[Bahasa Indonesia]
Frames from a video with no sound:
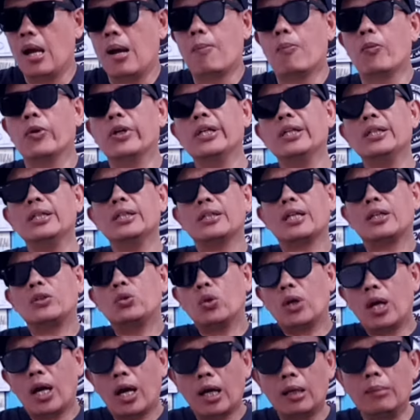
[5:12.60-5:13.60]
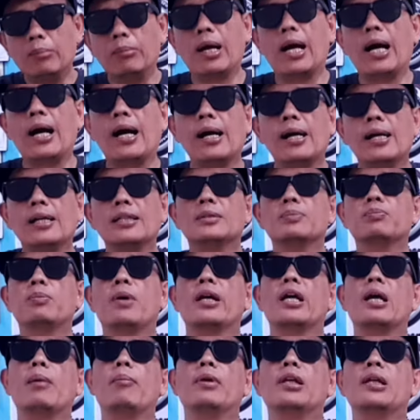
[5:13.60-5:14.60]
Mungkin kita juga akan bahas
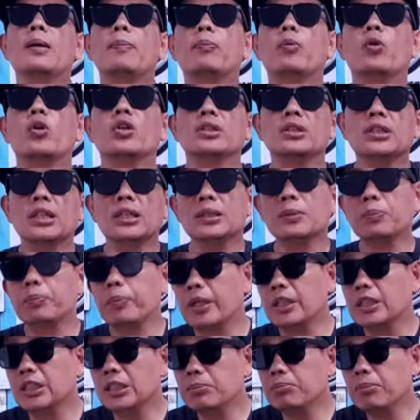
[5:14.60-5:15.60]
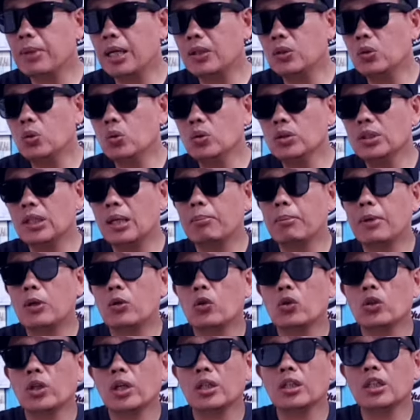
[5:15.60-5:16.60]
bagaimana proses Persib Bandung dan
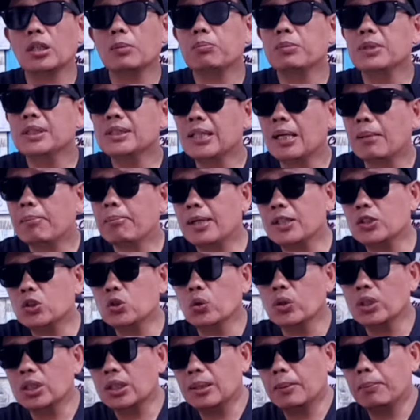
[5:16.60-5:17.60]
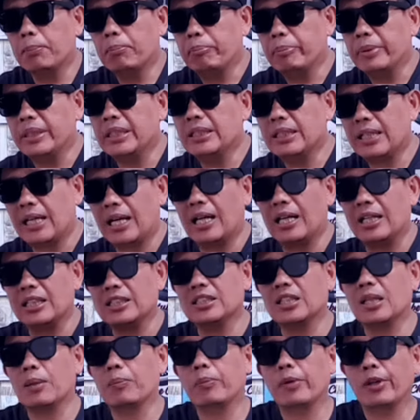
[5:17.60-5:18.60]
Madura United bisa masuk ke final
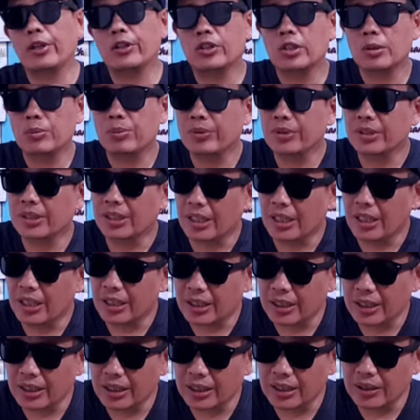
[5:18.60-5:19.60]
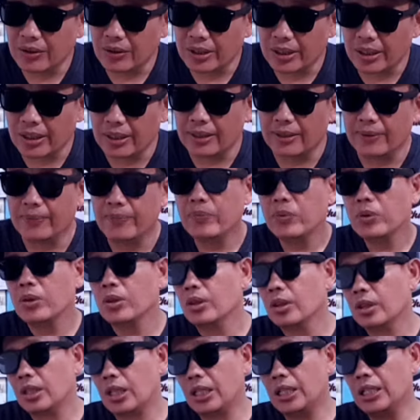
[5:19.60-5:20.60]
Championship Series. Oke, okay.
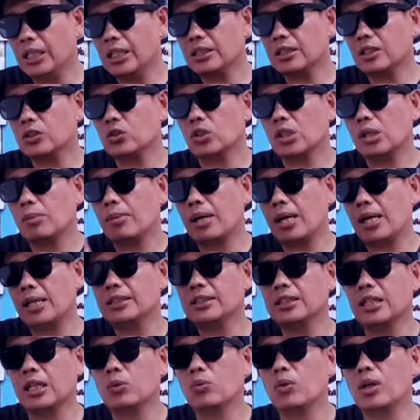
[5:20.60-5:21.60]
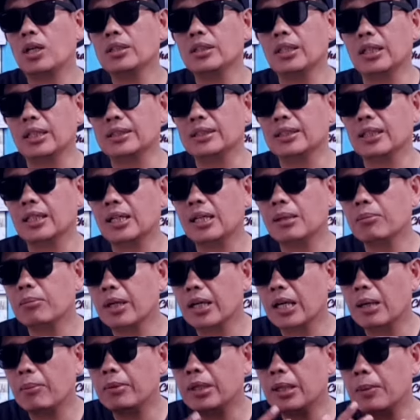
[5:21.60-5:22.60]
Tadi kita sudah bahas jadwalnya. Sekarang
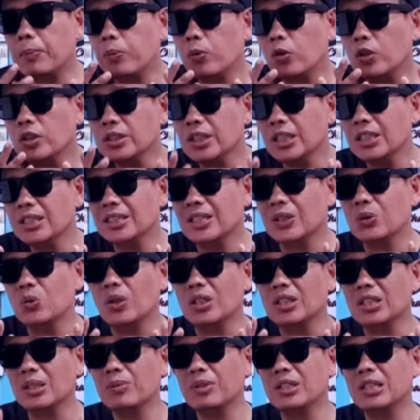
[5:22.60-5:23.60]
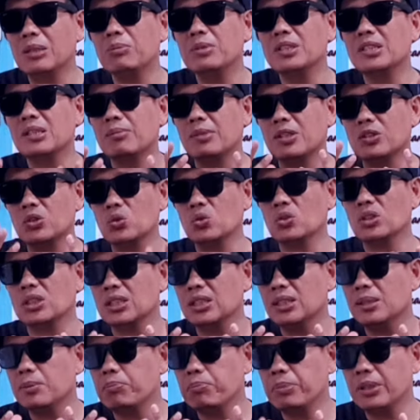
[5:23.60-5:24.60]
bagaimana proses kedua tim ini bisa masuk
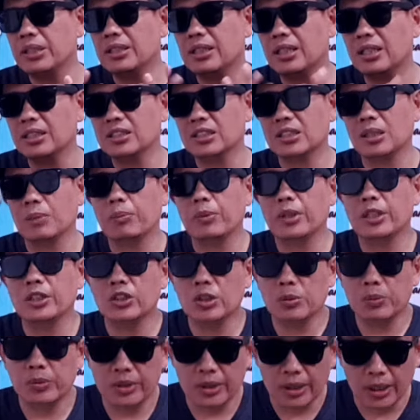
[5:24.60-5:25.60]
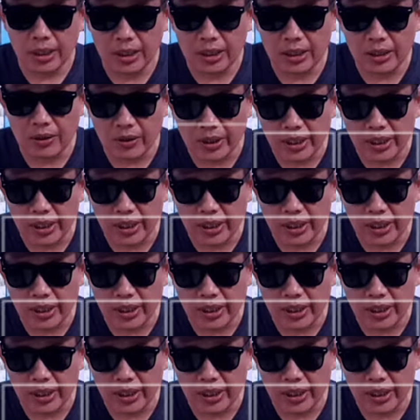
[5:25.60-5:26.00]
ke final Championship seri?